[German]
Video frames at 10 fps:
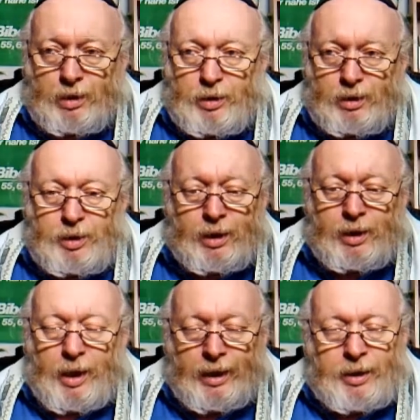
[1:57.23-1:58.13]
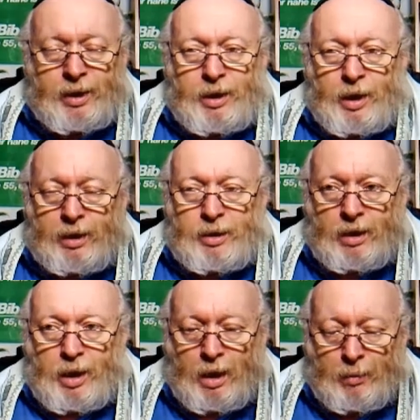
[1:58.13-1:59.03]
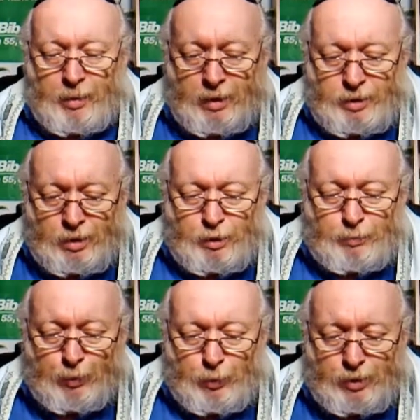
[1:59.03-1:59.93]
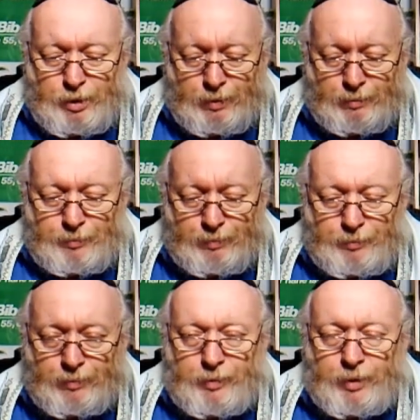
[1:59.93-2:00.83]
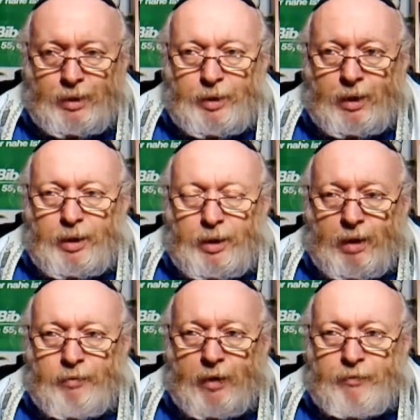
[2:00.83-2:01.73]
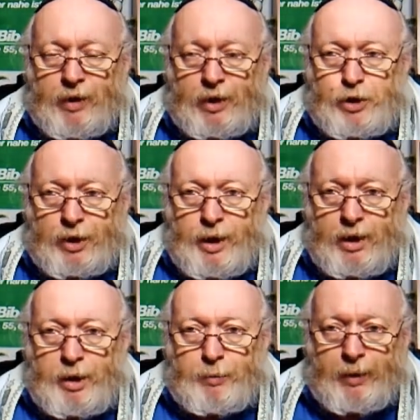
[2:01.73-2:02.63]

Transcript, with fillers: sind Kleinigkeiten, aber es ist böse. Denn wenn wir ständig